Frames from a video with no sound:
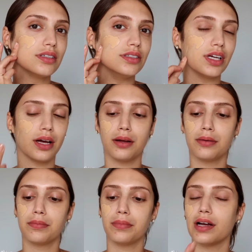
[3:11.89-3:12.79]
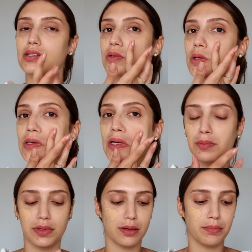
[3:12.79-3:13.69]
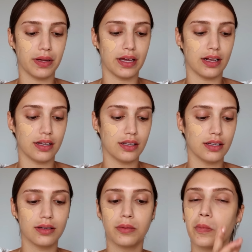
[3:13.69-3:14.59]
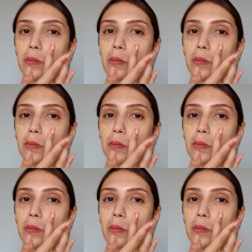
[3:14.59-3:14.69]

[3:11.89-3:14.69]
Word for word: e já passo aqui na minha pele.